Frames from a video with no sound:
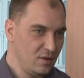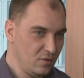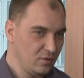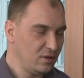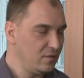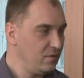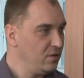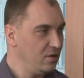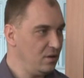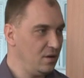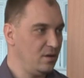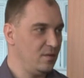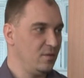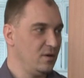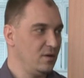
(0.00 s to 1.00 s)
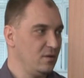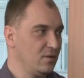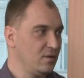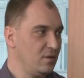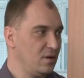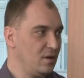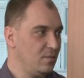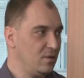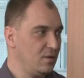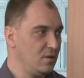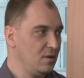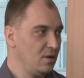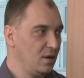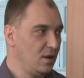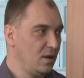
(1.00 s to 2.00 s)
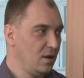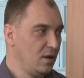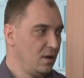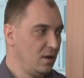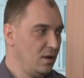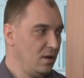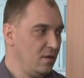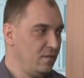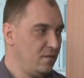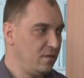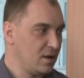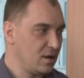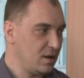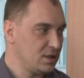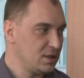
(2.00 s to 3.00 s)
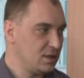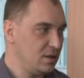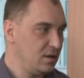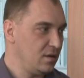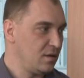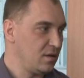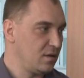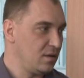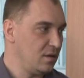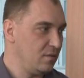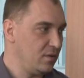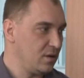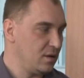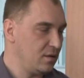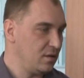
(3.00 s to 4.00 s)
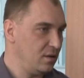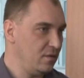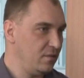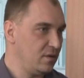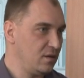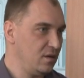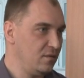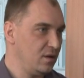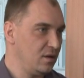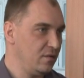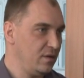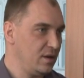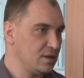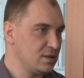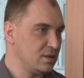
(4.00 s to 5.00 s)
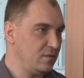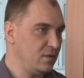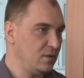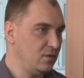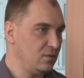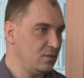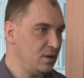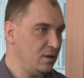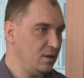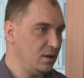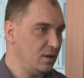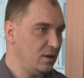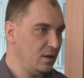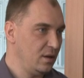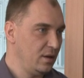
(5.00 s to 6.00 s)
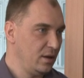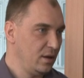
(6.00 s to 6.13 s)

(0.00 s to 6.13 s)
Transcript: krótki wycinek mojego życia, bo e, w wakacje jest ten wakacyjny festiwal gwiazd, ewentualnie e,